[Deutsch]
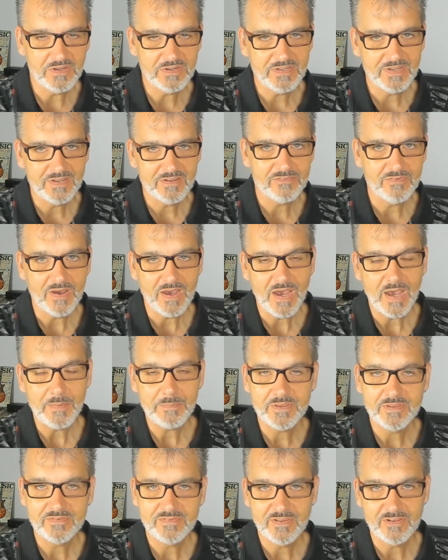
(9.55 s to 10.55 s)
denn es war
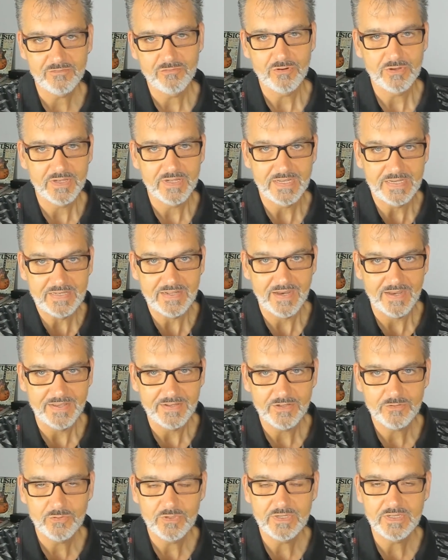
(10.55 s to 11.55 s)
abgesehen von der E3
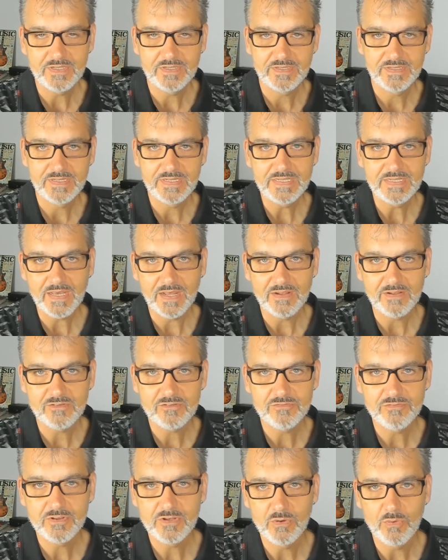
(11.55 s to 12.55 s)
natürlich nicht
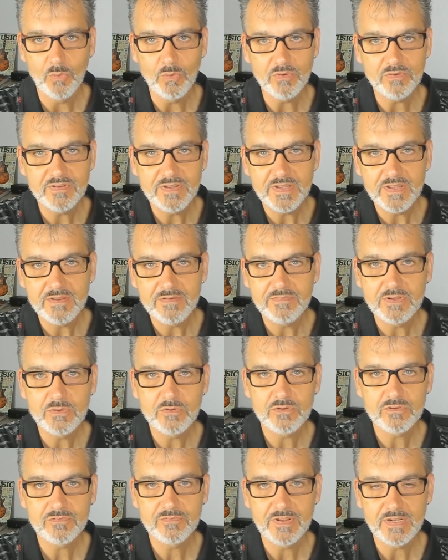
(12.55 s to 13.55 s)
allzu viel los in der
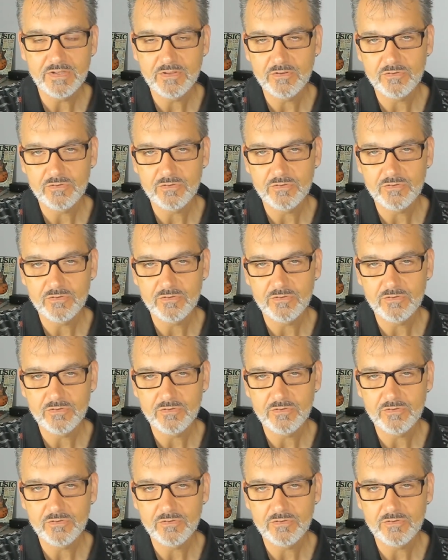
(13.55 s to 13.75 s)
Windows-Welt.